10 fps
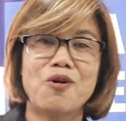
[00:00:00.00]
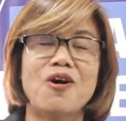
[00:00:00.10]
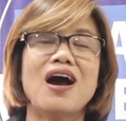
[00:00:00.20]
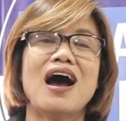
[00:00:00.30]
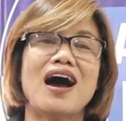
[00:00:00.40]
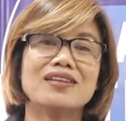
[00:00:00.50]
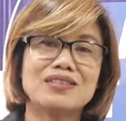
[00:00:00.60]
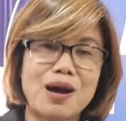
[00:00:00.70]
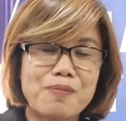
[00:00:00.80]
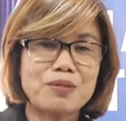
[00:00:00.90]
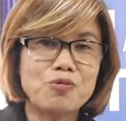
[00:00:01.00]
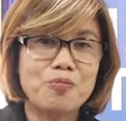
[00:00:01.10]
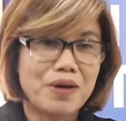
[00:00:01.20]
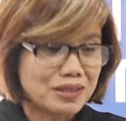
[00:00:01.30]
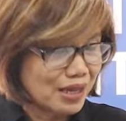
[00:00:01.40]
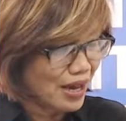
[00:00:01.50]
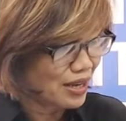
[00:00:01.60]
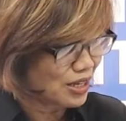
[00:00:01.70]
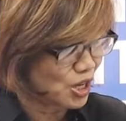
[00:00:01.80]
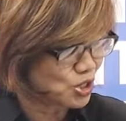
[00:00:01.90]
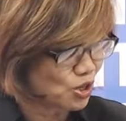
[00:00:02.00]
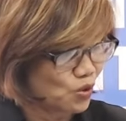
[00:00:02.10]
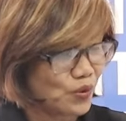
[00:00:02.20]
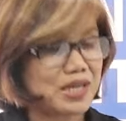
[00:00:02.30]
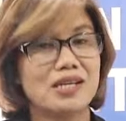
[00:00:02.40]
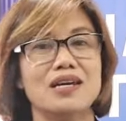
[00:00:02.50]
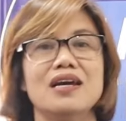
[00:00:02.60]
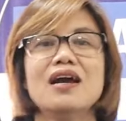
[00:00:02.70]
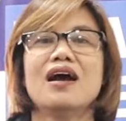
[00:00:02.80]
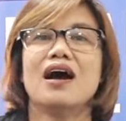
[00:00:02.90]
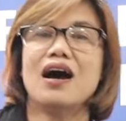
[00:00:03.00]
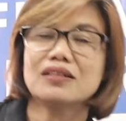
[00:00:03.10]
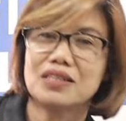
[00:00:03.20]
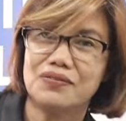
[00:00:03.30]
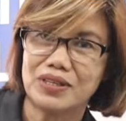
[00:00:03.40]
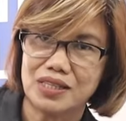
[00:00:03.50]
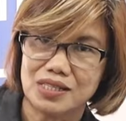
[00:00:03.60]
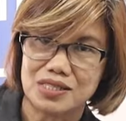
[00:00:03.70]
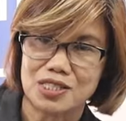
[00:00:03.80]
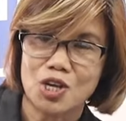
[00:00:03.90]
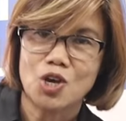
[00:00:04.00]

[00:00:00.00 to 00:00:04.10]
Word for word: mo. Ang dapat mong bantayan is your weekly activities.